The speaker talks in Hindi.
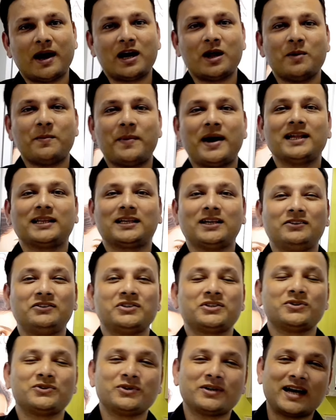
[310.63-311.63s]
बारे में बात करें तो
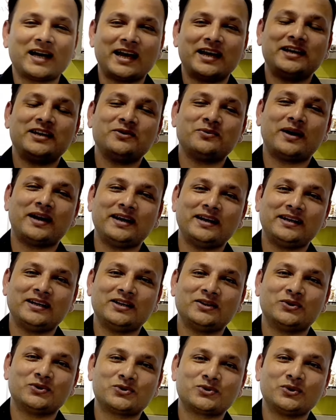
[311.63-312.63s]
इसकी जो गारंटी वारंटी
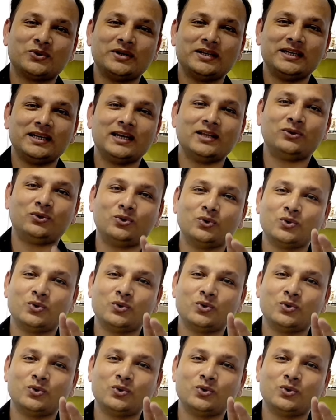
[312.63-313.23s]
है दोस्तों ये